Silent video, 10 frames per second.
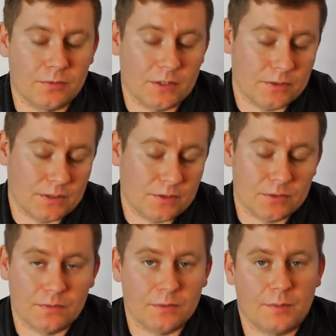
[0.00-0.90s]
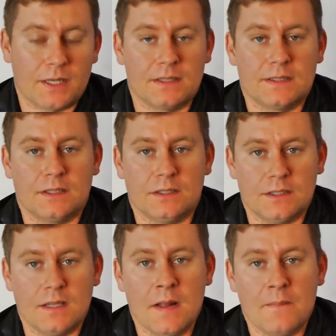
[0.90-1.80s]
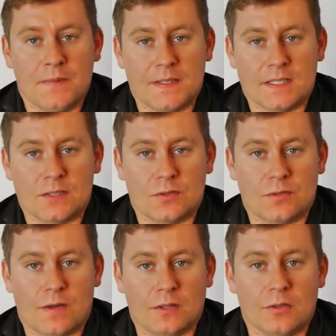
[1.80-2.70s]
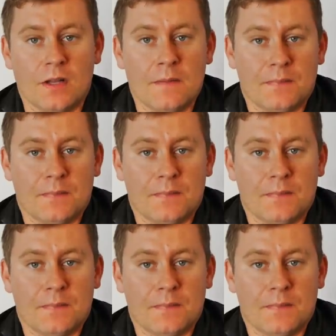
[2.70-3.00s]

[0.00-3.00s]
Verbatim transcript: tego z tego co wiem w praktyce nigdy nie zastosowano.